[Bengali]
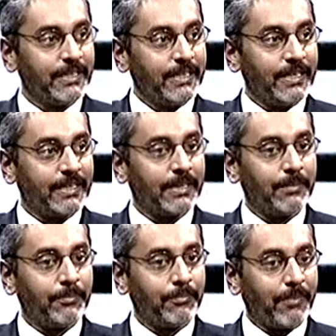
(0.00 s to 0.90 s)
এটা
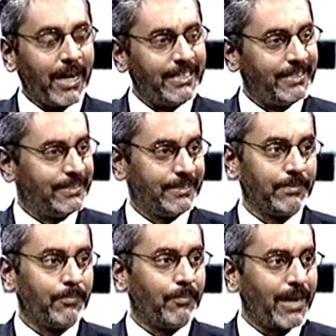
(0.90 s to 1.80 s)
মাইল্ড
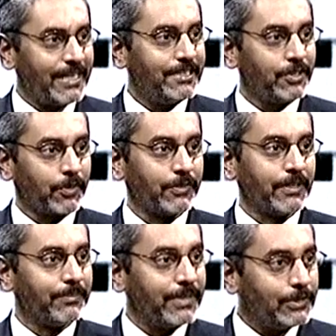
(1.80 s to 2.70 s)
মাইল্ড ধরনের
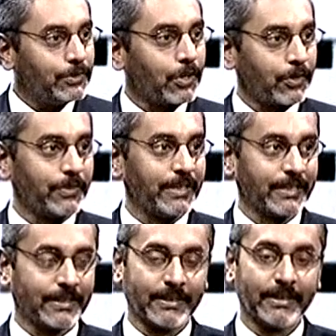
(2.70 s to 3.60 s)
মৃদু ধরনের
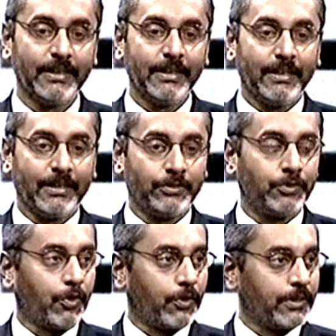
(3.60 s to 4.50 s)
একটা
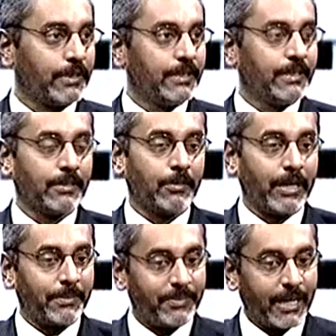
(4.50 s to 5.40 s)
জ্বর
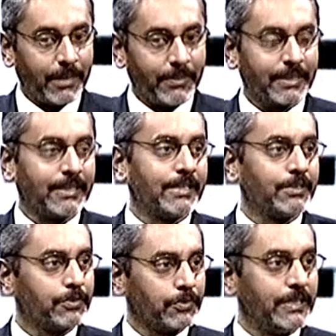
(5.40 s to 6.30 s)
গায়ে গায়ে ব্যথা
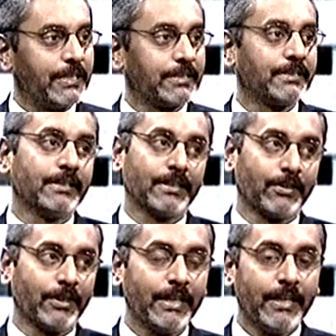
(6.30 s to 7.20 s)
সর্দি কাশি এটা
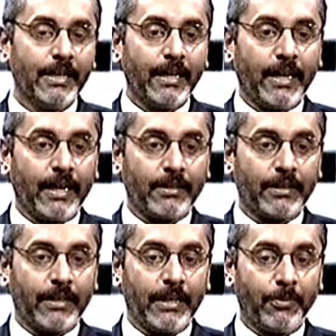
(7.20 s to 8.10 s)
হয়
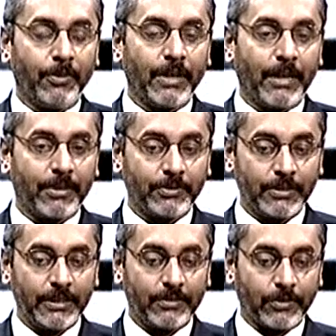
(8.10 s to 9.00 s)
এবং আমরা যদি
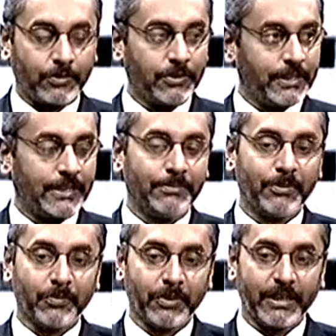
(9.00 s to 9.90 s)
তথ্য দেখি
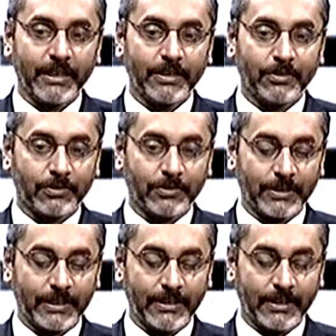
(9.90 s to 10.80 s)
বৈজ্ঞানিক তথ্য
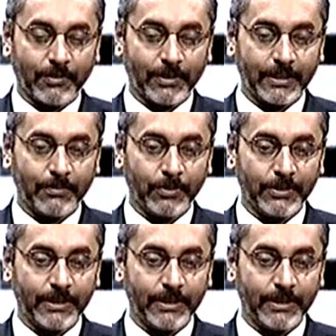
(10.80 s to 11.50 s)
দেখি তাহলে দেখব যে